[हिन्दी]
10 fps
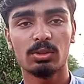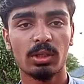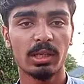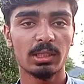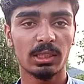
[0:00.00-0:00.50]
जो
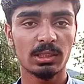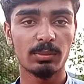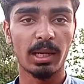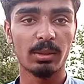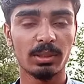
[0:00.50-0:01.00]
है
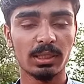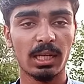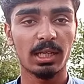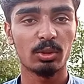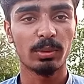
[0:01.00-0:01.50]
इसी बारे में चाह
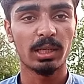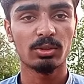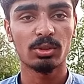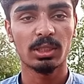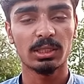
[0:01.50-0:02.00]
रहा है तो मैं
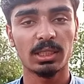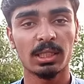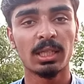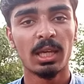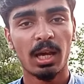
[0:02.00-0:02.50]
सोच रहा था कि